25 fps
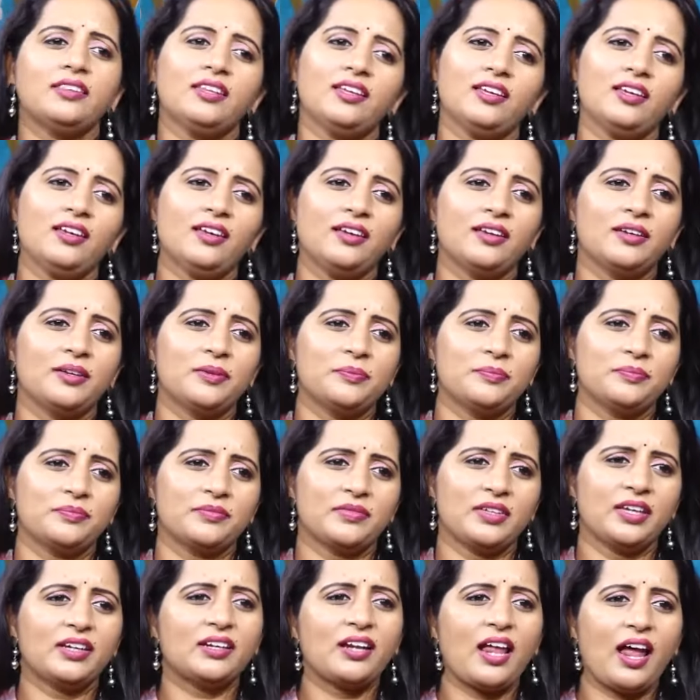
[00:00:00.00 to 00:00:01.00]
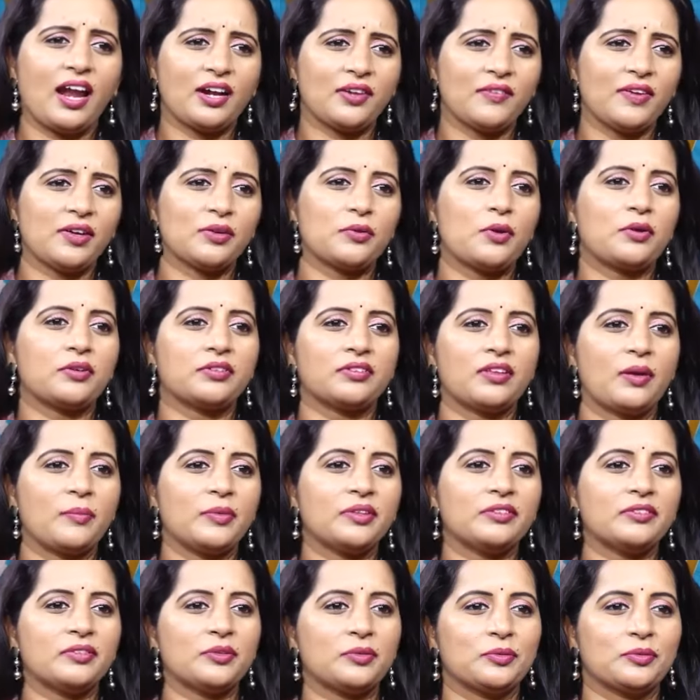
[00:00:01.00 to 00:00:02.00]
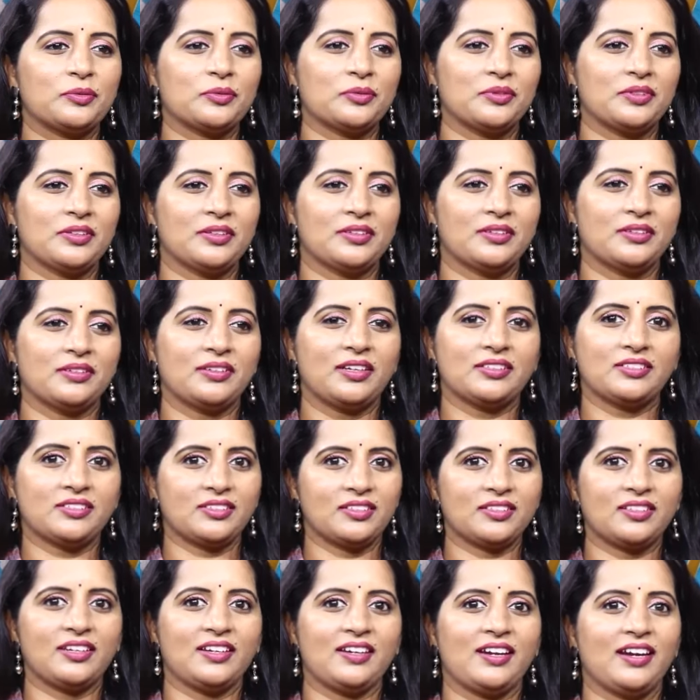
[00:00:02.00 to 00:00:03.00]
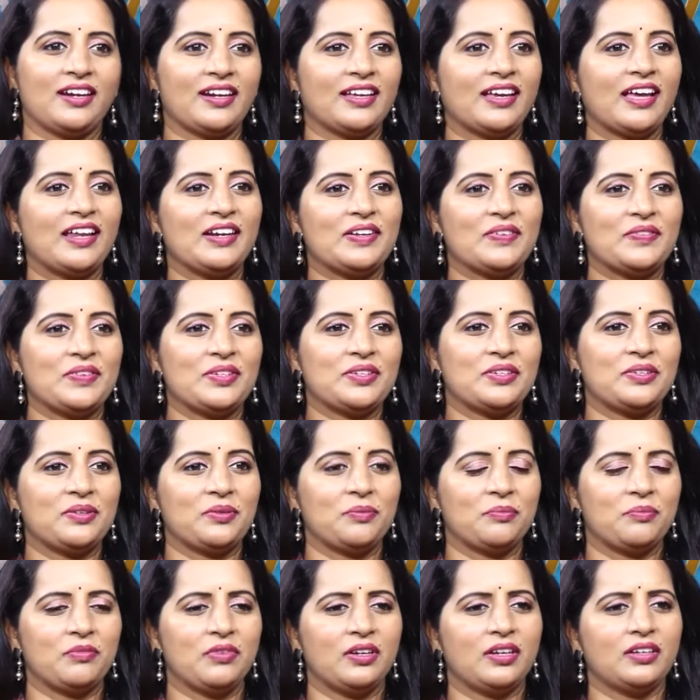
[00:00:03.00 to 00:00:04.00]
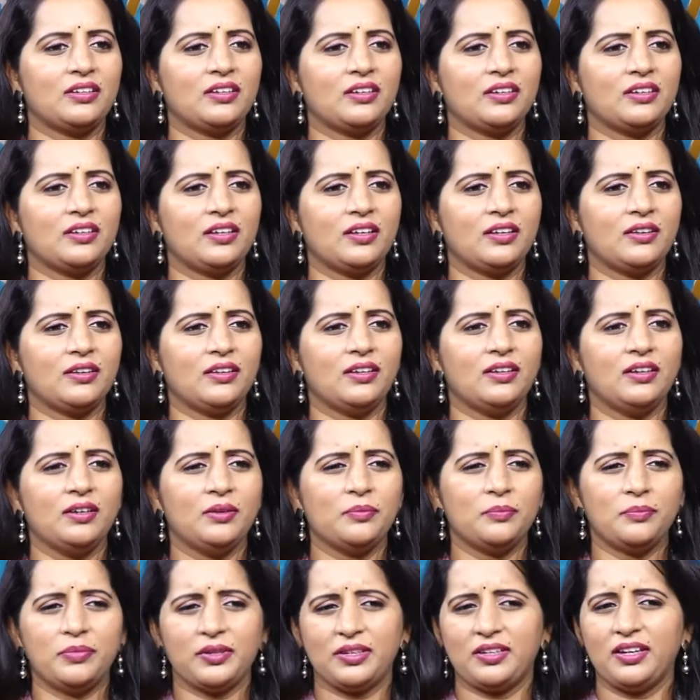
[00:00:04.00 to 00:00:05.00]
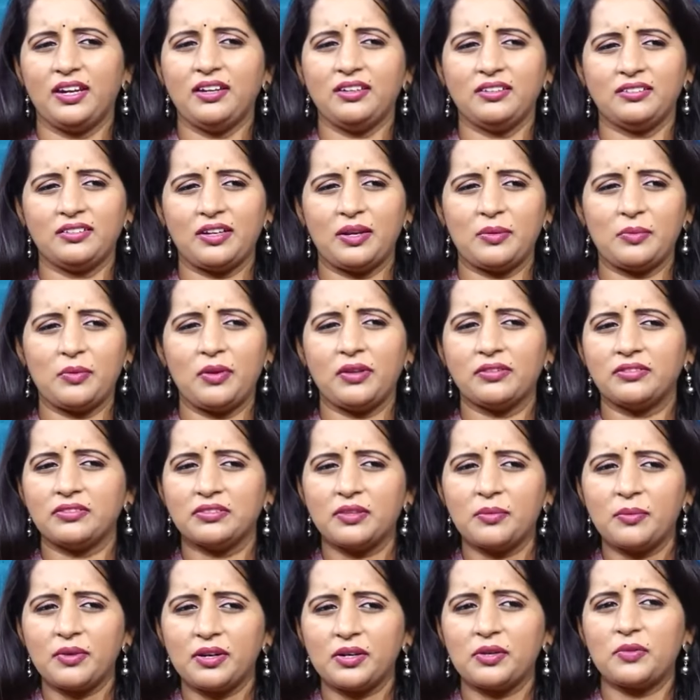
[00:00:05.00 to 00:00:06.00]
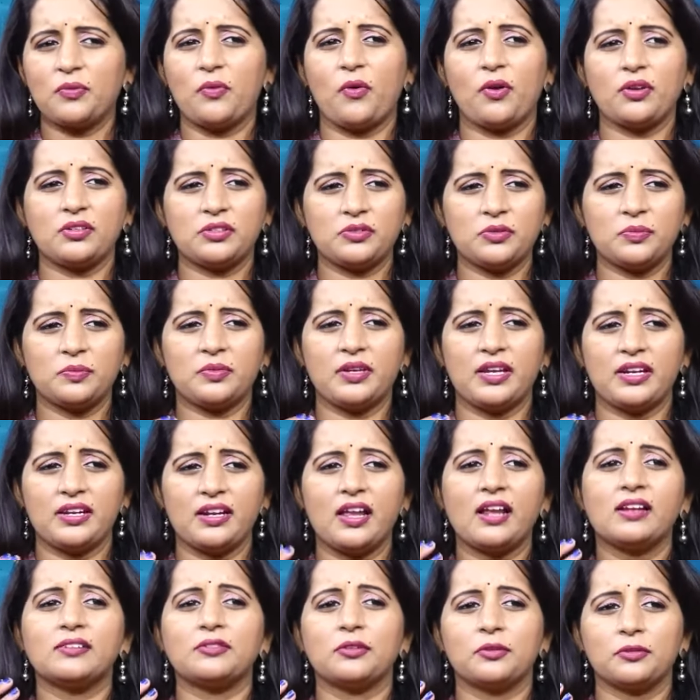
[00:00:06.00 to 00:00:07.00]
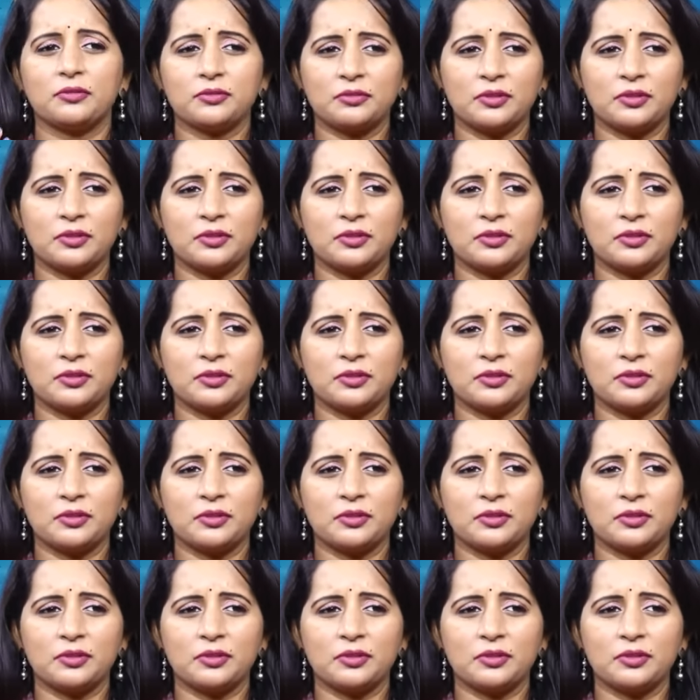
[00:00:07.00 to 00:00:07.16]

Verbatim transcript: అయితే ఇక్కడ ఆడవాళ్ళకు ఒక సమస్య ఉంటుంది ఖచ్చితంగా నేను అడగాలి ఈ విషయం ఏంటంటే పీరియడ్స్ టైంలో అస్తమాట్లు వాష్రూమ్కి వెళ్ళాల్సి